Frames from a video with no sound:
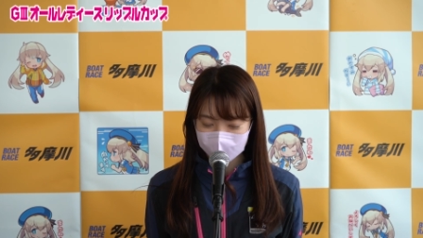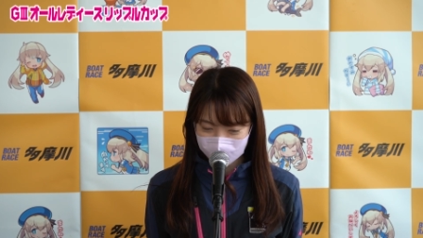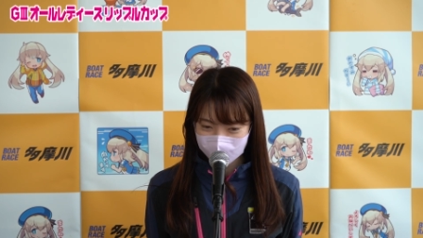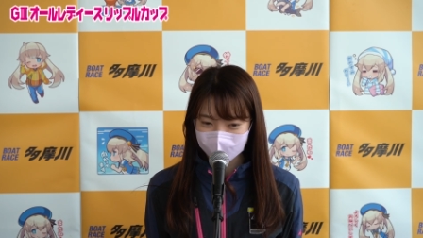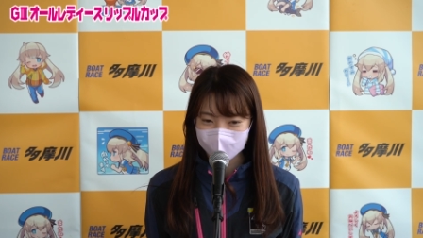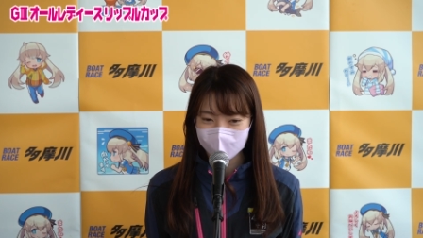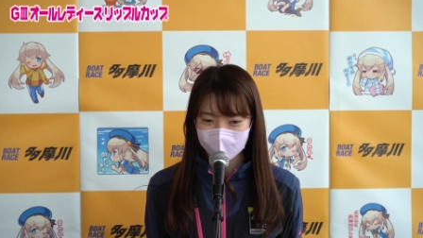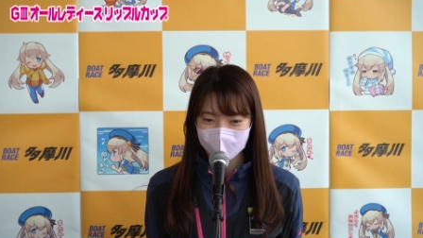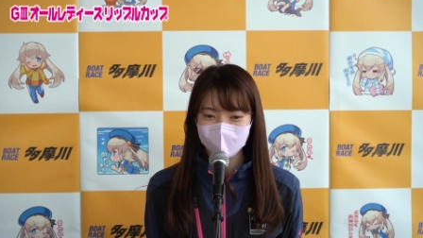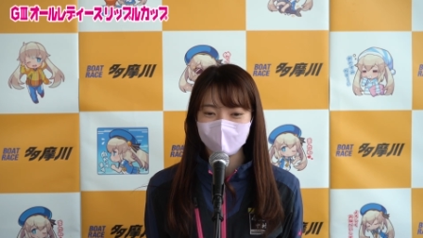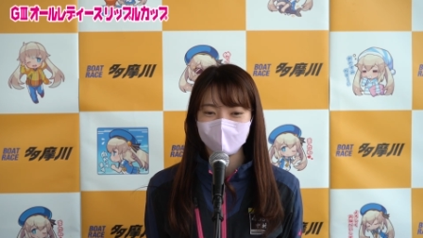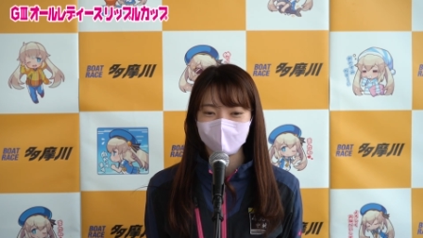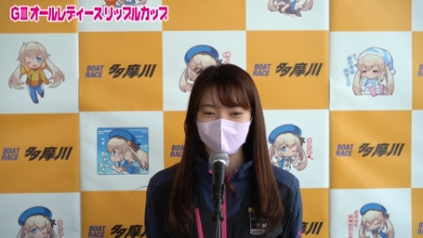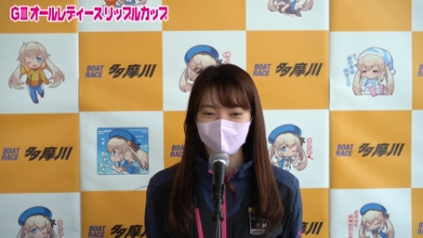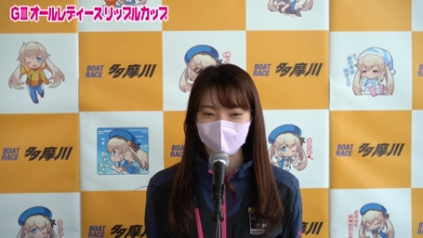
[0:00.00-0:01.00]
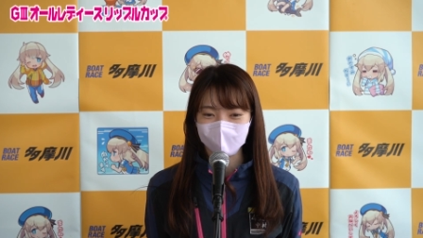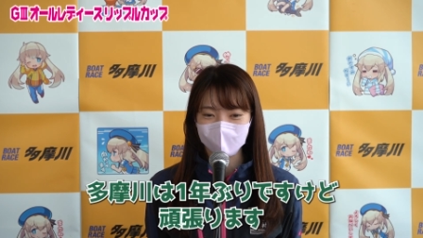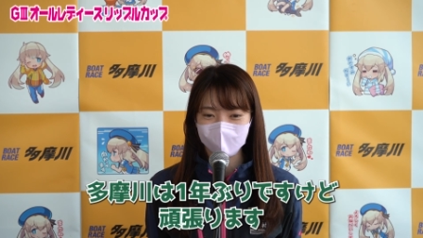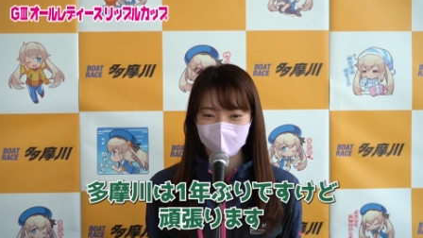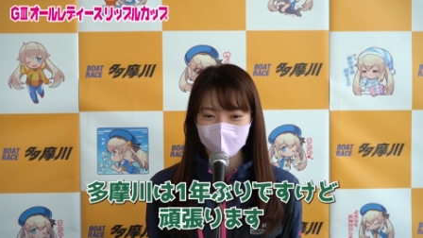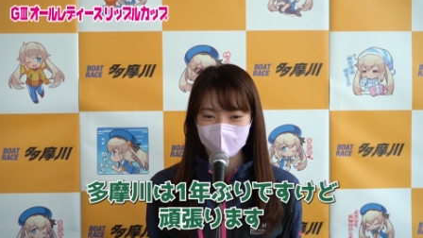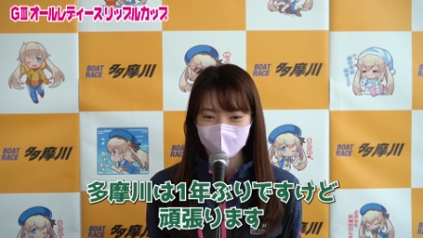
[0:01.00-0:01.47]
メッセージあえっ
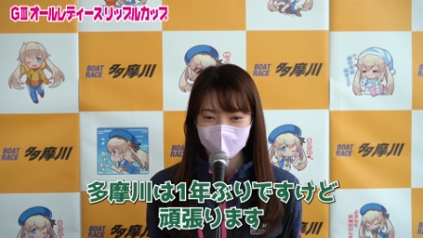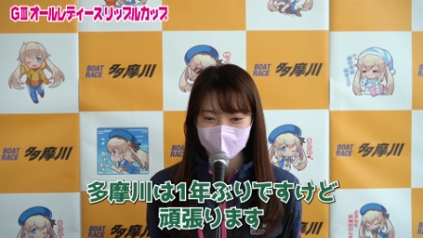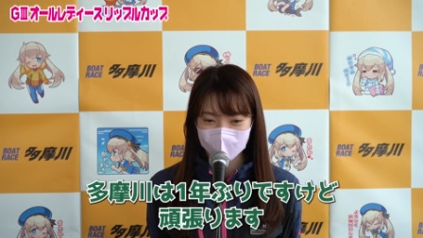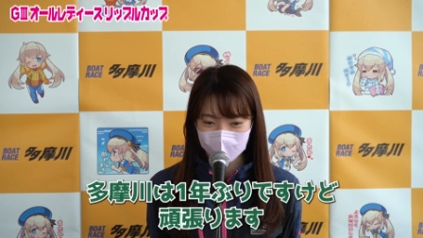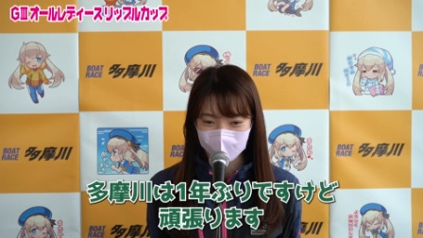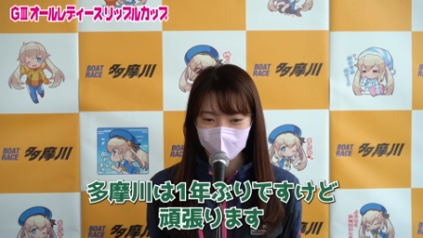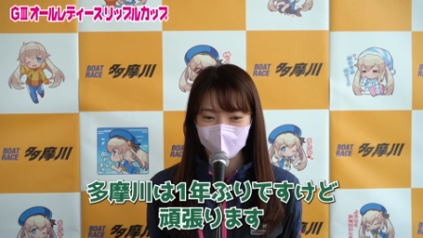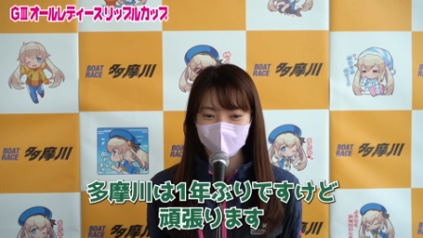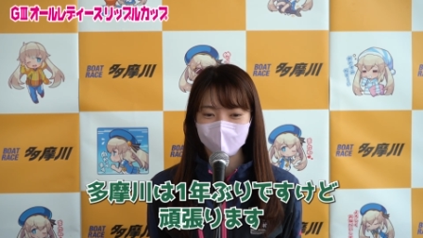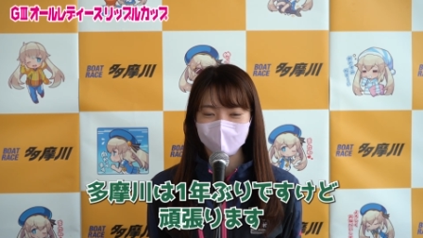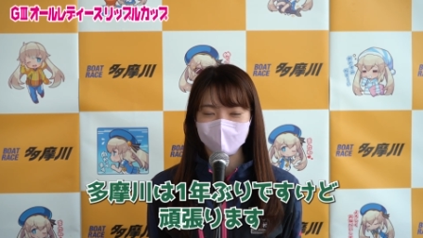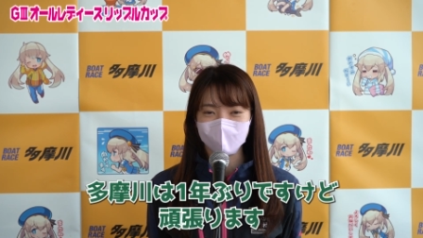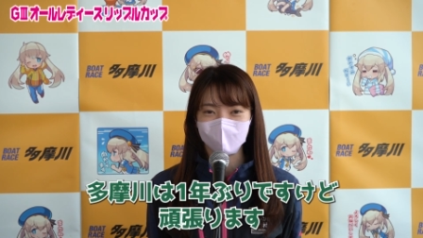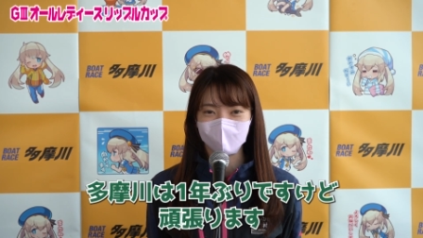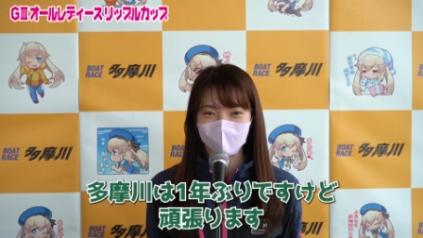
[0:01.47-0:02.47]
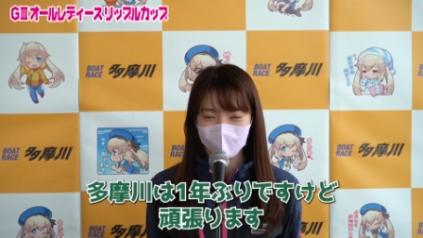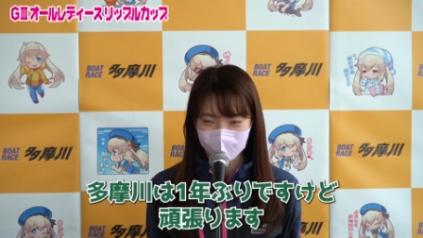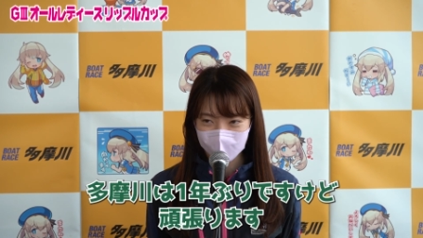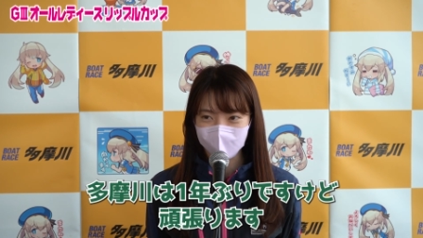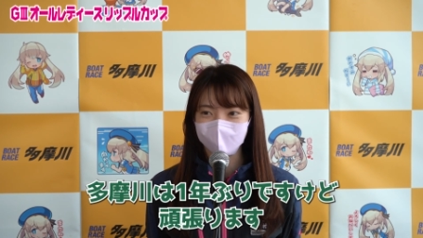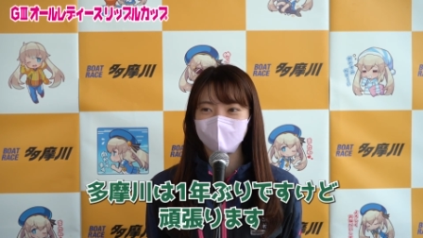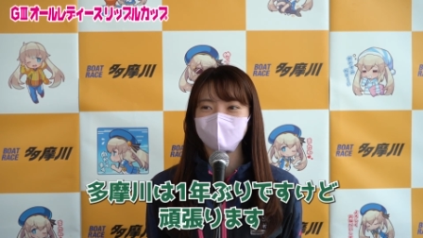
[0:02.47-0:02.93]
と玉川一年ぶりですけど
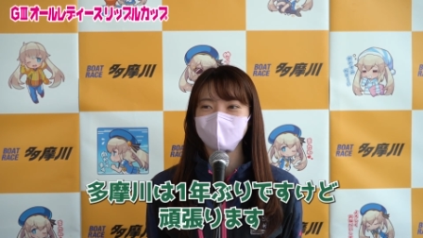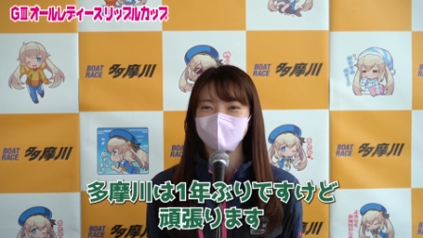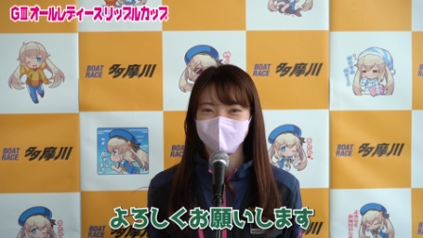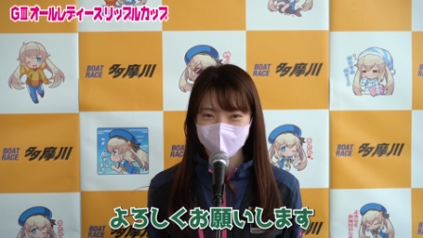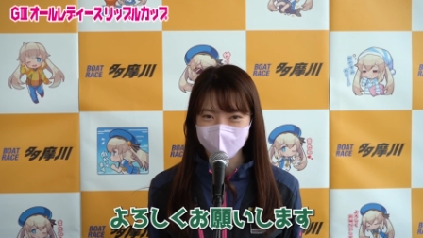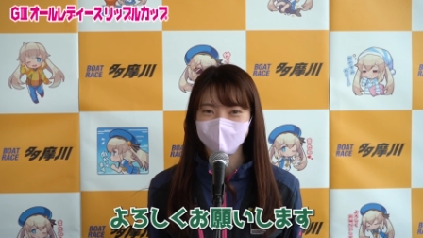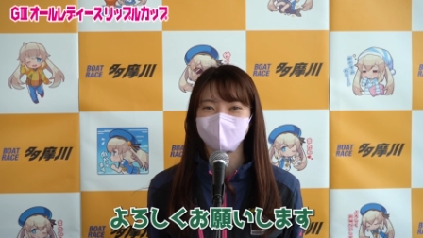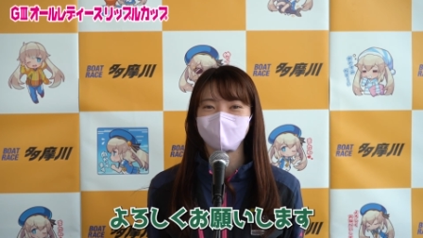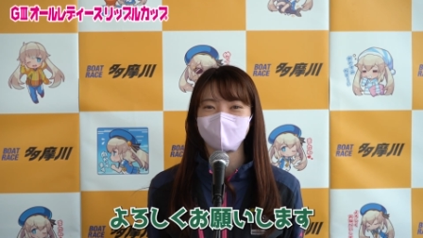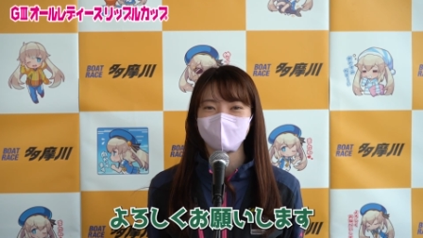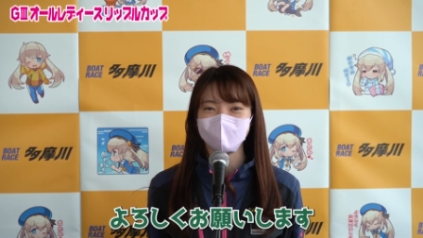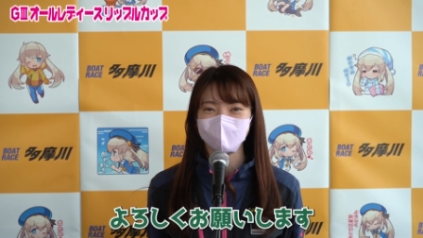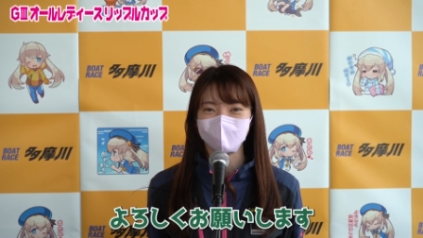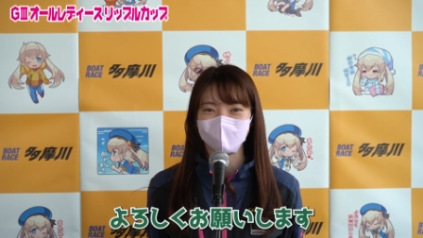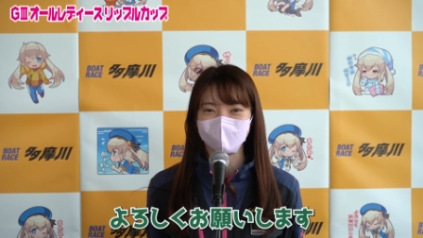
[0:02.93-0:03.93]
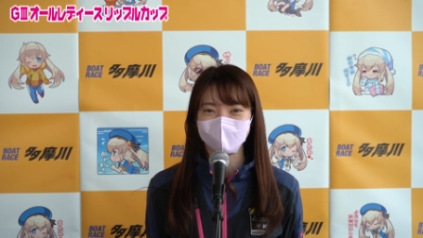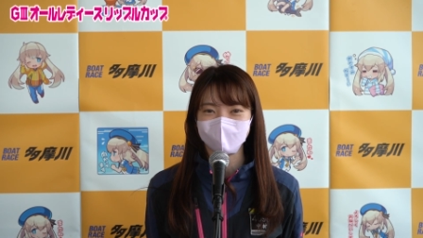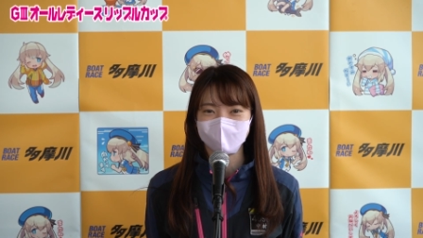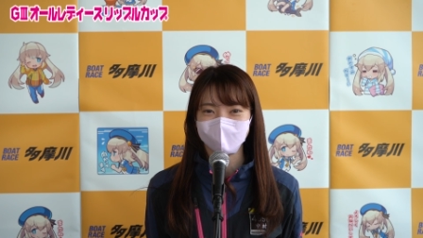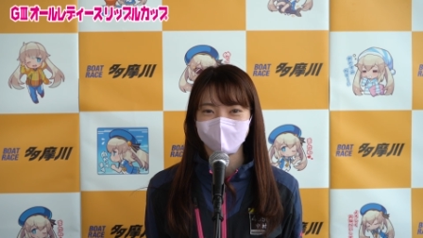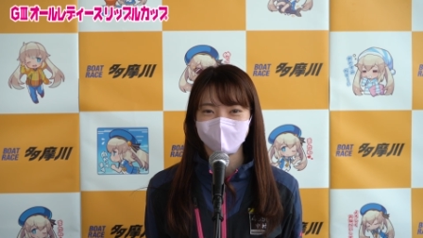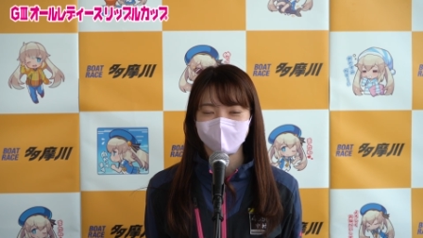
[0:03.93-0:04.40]
頑張りますよろしくお願いしますあ
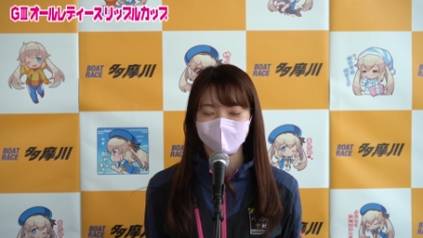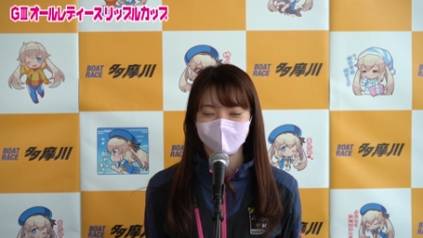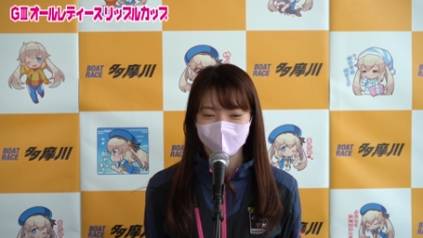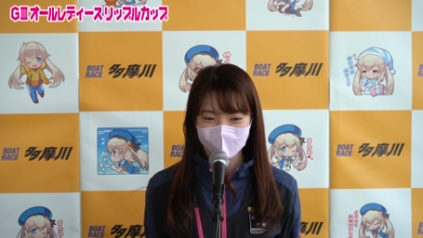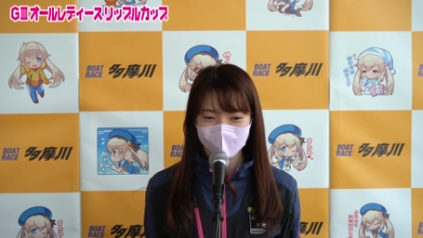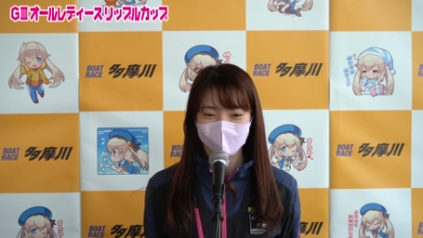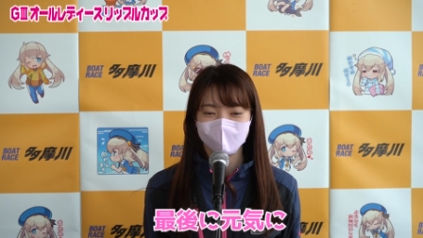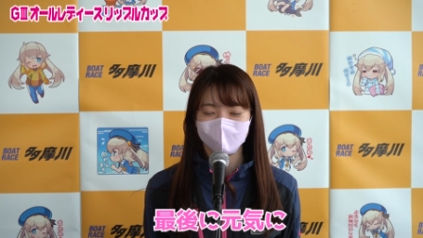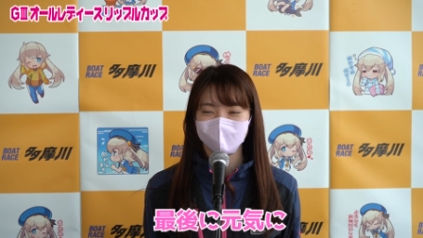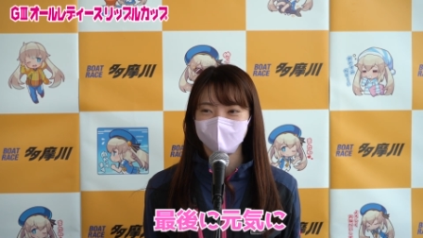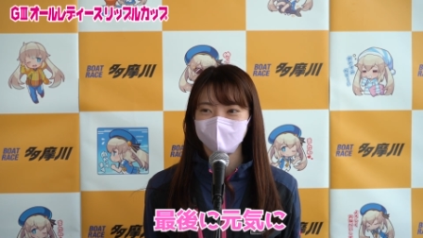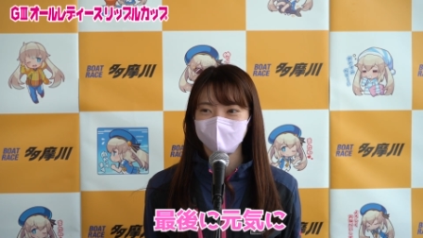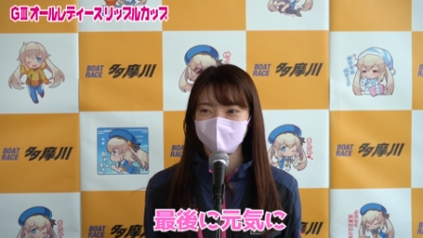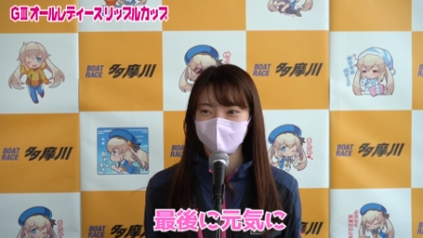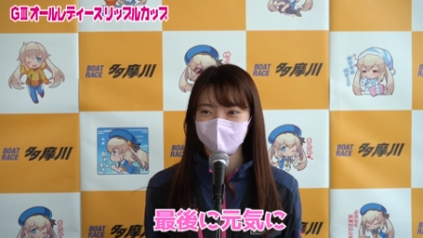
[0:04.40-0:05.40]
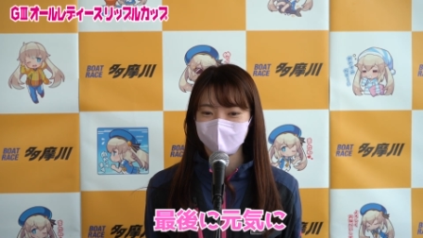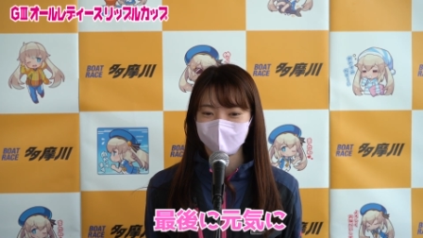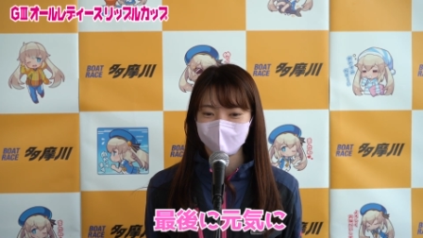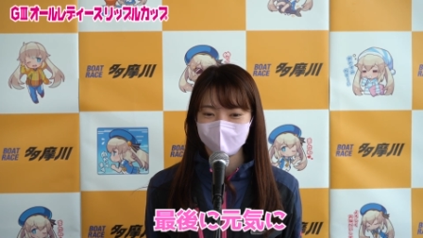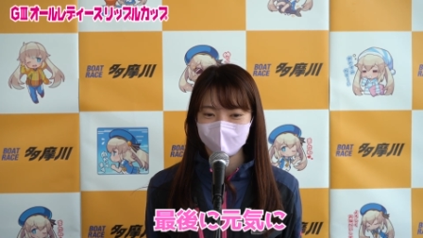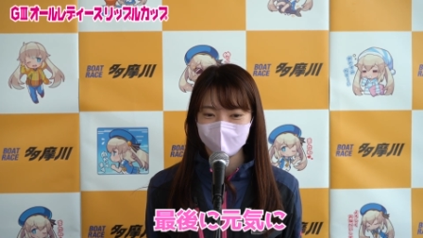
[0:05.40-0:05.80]
りがとうございますそれでは最後に元気に